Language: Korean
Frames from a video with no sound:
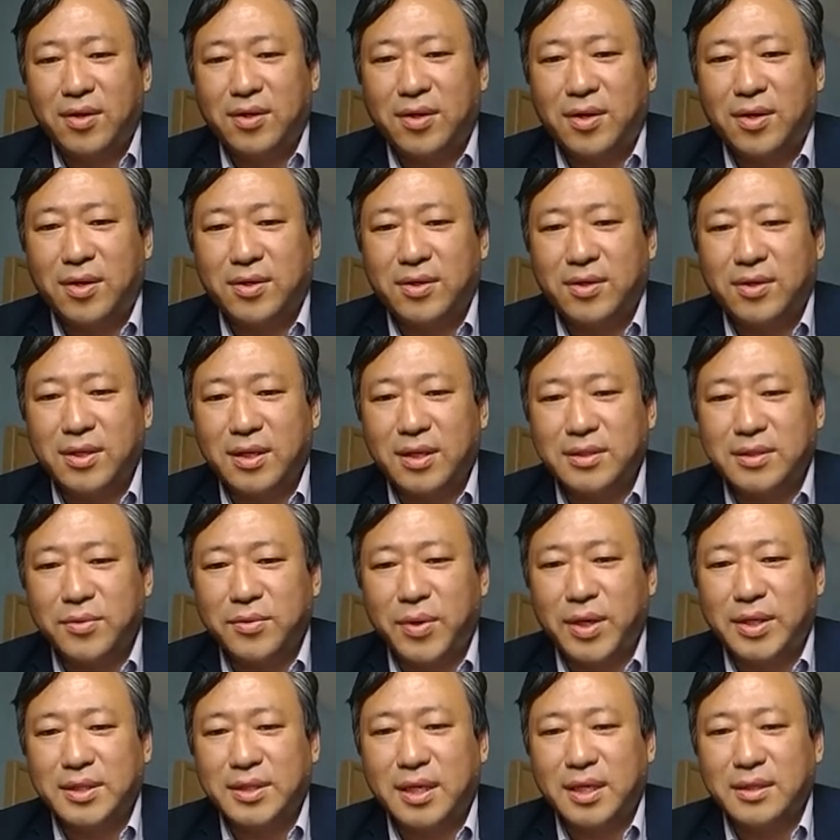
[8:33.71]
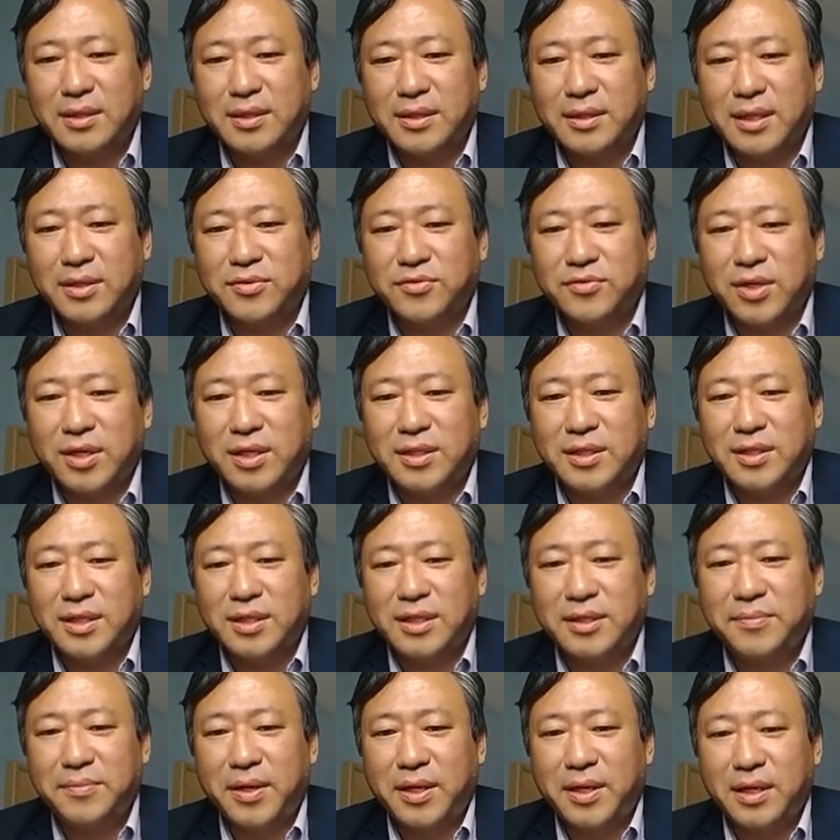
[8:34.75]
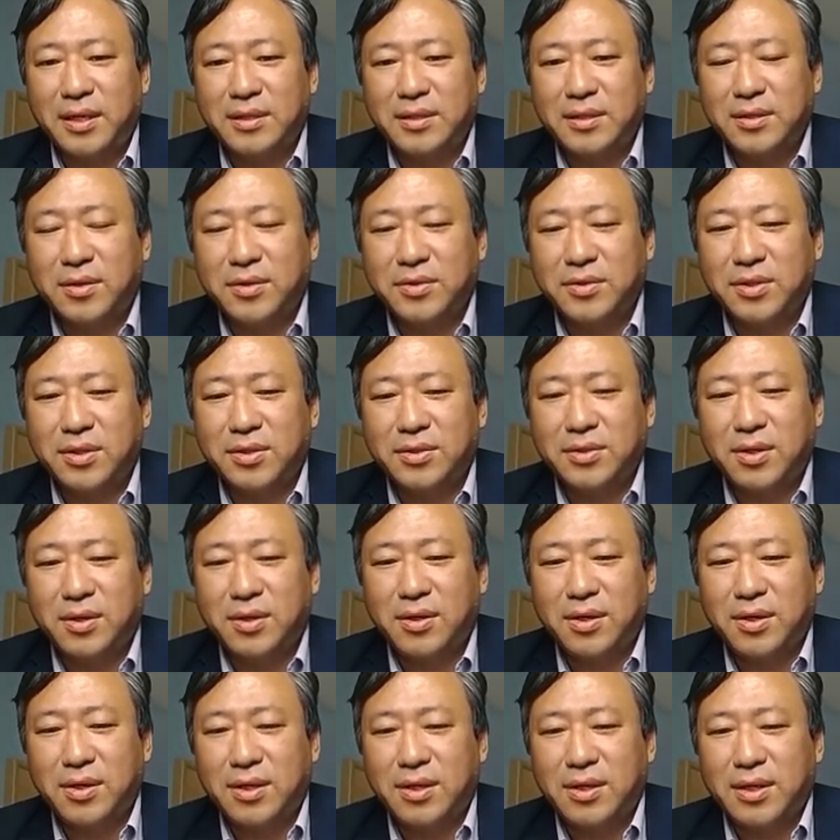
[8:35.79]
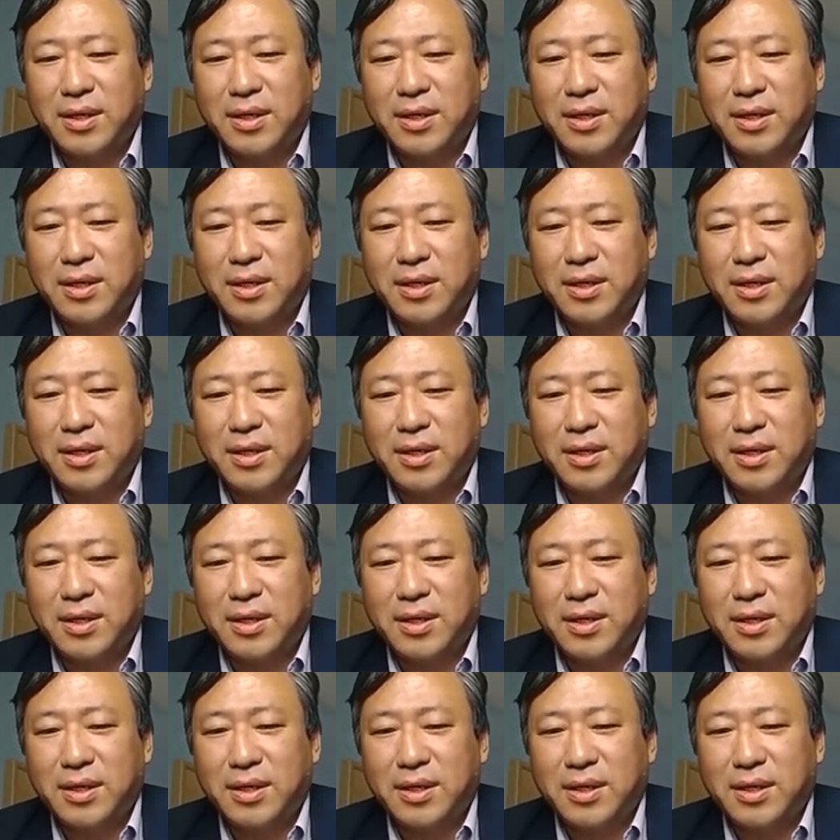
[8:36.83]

어 근데 이제 회사는 나중에 이제 이베이를 거쳐서